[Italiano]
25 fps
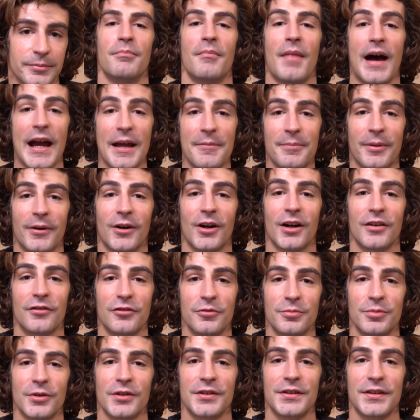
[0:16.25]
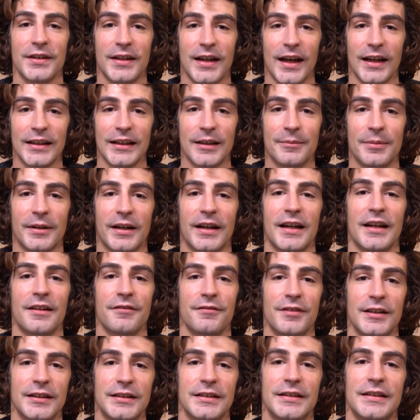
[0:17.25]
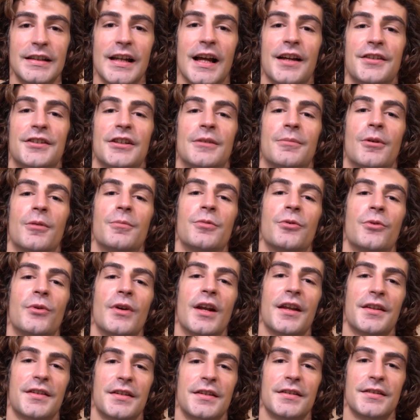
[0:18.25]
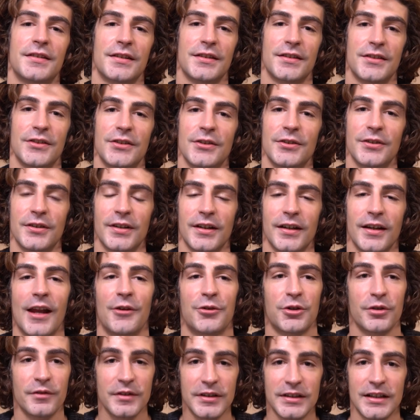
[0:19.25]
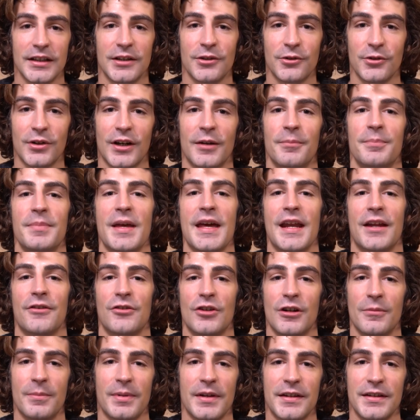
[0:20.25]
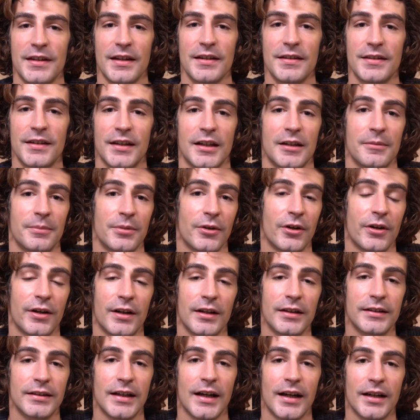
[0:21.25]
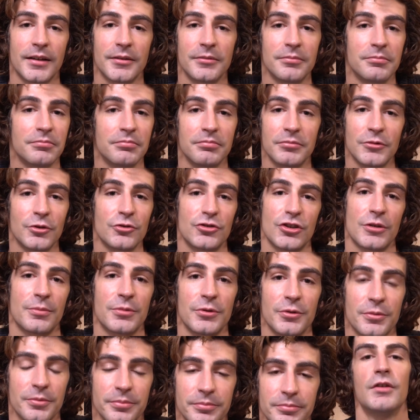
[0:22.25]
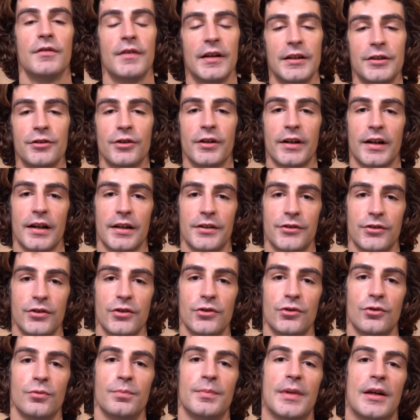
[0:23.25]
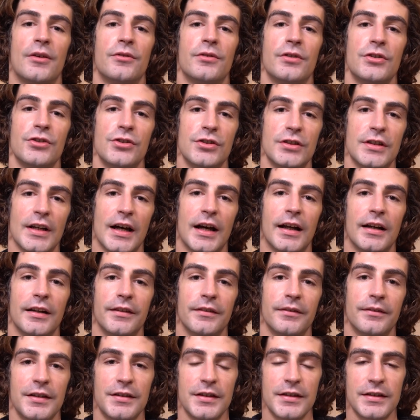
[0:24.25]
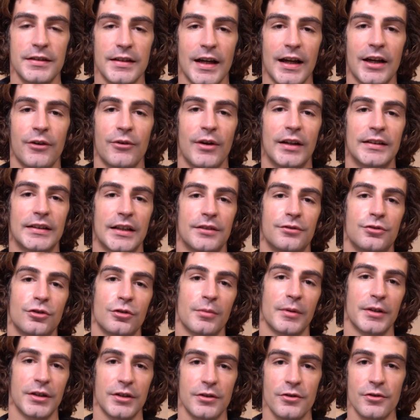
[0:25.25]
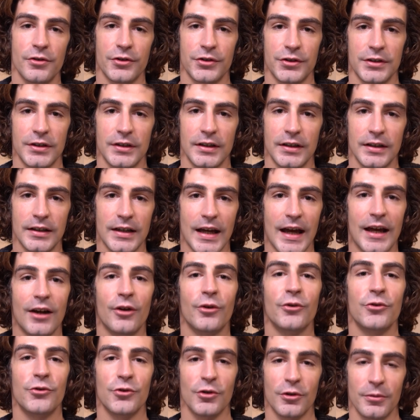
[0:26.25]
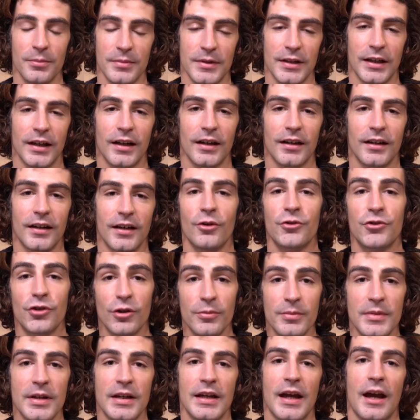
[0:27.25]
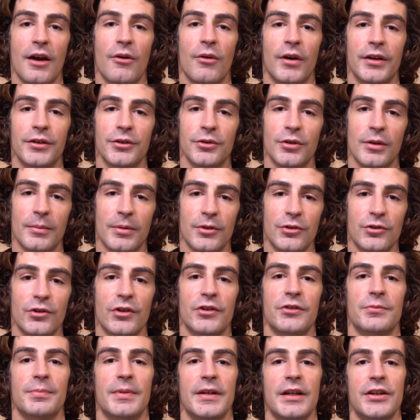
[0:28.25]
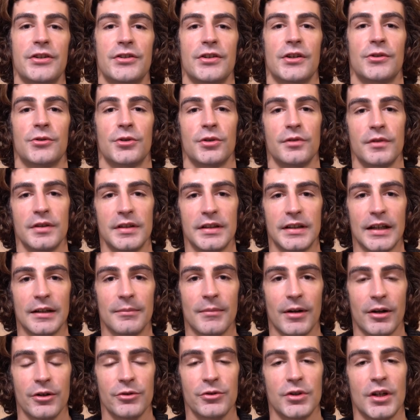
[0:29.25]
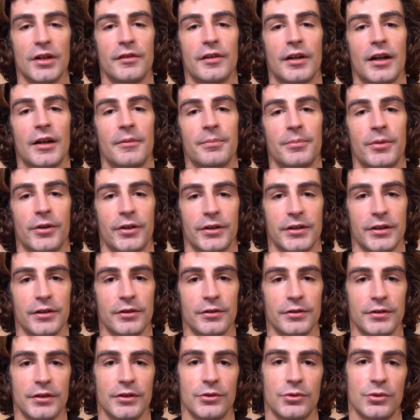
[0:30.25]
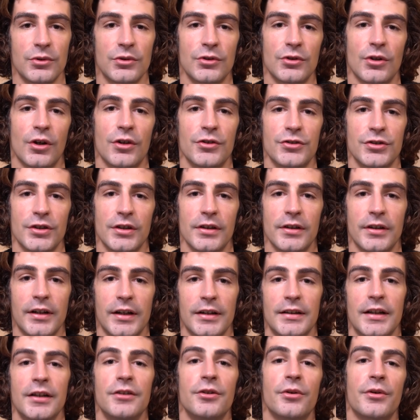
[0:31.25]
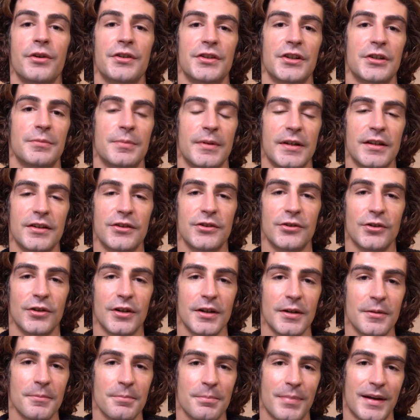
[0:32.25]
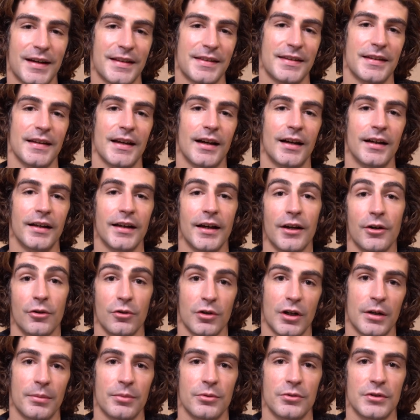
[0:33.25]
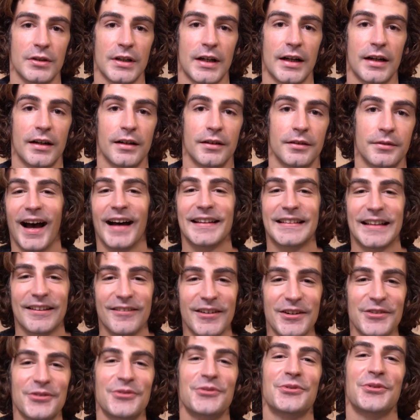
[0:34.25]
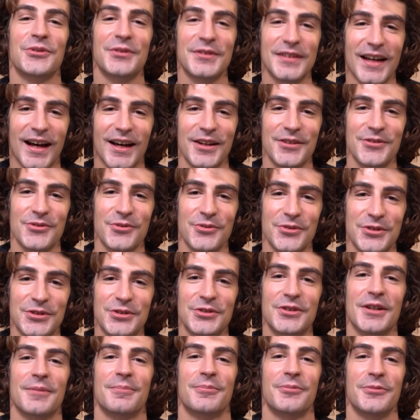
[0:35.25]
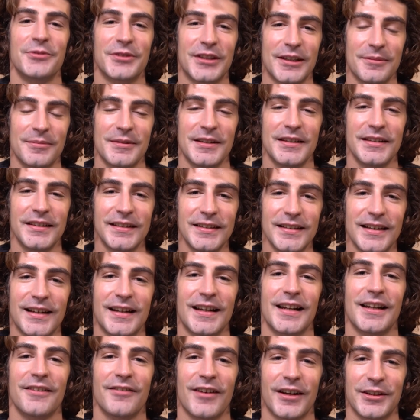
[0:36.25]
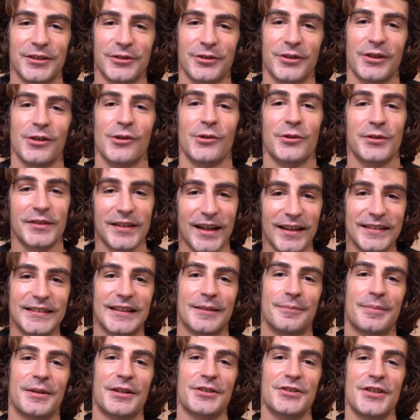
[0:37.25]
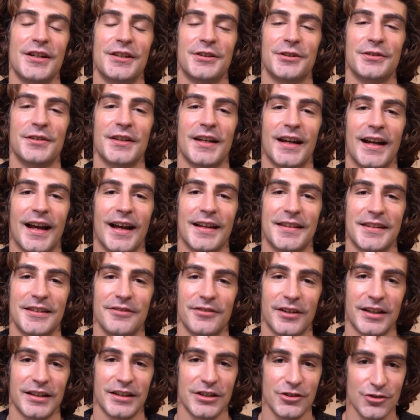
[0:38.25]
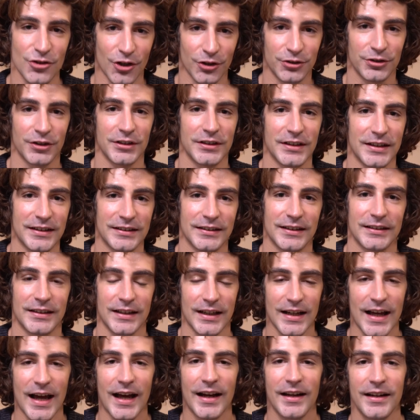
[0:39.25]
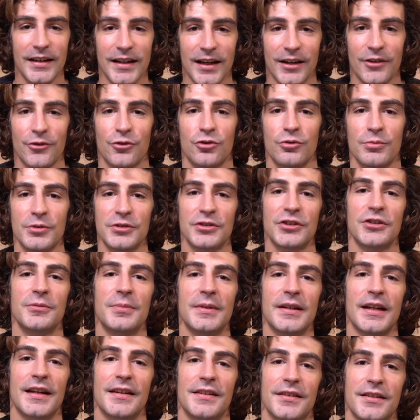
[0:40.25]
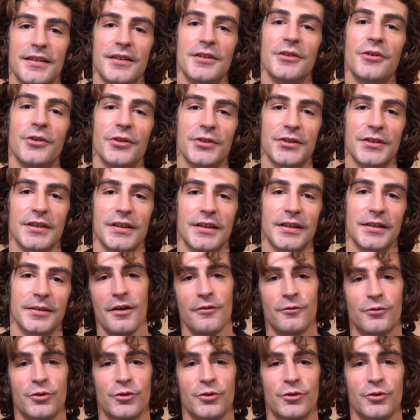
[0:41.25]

Mai parola fu più azzeccata perché in effetti ti lascia proprio quella sensazione. La tua vita è ancora piena di una presenza che però in realtà non c'è più. Vivendo le relazioni su un piano digitale, esiste anche un'altra forma di ghosting, che è lo zombing. Lo zombing è quando una persona sparisce dalla tua vita vita ma continua a avere rapporti con te sui social, rendendo questa sparizione parziale e ancora più strana. Attraverso un sondaggio, un sito di appuntamenti ha rilevato che l'80% dei ragazzi fra i 18 e i 33 anni hanno subito esperienze di ghosting.